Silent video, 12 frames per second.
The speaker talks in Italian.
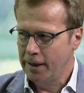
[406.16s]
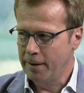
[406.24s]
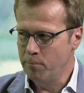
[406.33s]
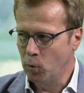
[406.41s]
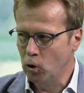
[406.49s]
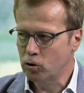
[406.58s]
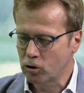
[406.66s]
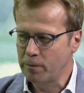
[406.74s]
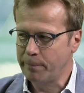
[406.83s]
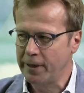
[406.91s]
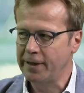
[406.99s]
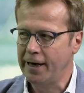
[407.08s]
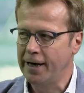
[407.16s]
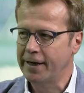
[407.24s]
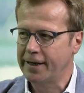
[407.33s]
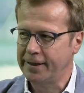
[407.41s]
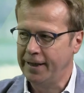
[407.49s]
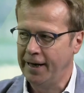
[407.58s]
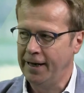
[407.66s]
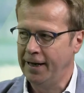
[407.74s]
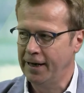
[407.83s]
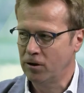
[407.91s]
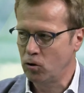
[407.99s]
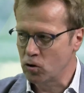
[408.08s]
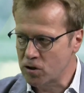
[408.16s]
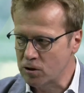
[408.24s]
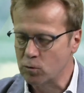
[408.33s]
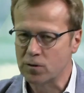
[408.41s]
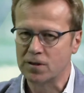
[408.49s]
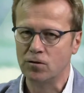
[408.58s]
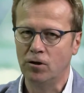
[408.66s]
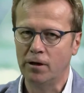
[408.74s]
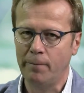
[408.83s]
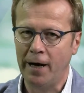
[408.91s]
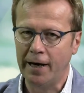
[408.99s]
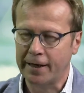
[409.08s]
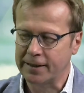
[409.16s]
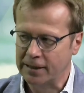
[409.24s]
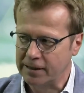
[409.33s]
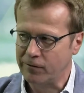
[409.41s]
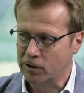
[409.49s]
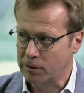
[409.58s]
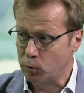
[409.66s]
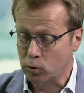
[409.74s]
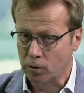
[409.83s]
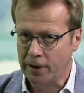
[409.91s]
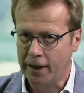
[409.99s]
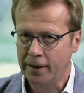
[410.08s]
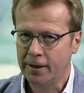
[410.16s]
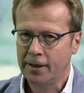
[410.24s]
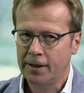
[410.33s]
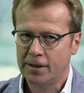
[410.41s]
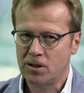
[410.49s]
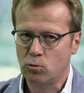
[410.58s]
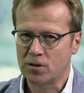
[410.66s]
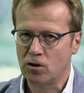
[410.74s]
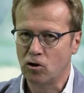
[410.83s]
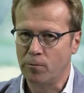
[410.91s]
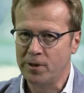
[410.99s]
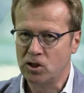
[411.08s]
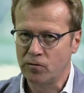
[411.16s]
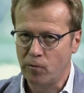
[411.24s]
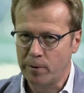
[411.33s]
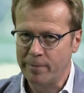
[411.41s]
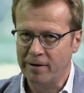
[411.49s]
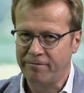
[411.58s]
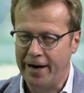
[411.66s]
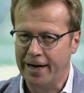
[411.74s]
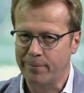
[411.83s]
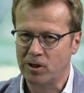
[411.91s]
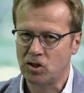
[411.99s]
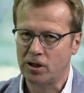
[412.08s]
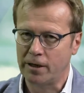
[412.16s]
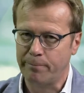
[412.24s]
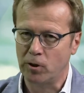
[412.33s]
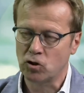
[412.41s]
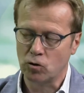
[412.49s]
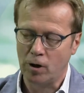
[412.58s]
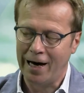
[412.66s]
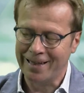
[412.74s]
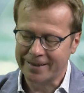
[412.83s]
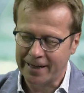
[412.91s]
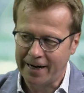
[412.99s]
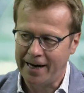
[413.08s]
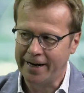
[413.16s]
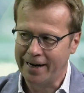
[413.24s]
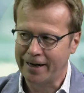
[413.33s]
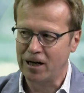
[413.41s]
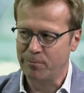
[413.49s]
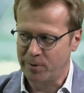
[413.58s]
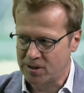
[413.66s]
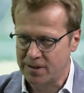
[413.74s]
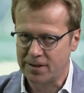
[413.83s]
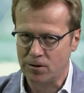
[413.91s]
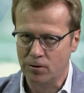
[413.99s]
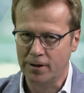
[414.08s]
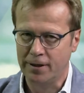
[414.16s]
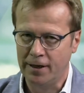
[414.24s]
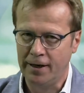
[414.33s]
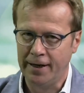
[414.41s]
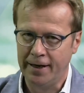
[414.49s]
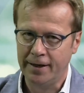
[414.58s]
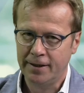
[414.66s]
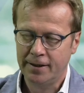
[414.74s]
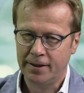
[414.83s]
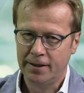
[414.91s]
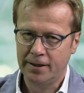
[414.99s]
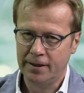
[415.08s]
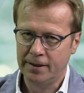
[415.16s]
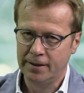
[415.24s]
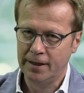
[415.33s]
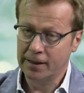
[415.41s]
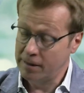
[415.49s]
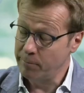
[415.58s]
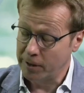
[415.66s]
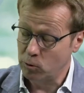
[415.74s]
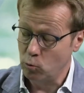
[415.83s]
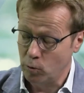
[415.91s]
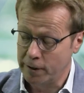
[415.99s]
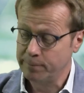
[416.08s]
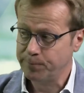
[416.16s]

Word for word: Molto dipende anche dalla costituzione, ma anche tante volte appunto da situazioni, come dicevo prima, farmaci che possono alterare anche la percezione della, eh, della temperatura.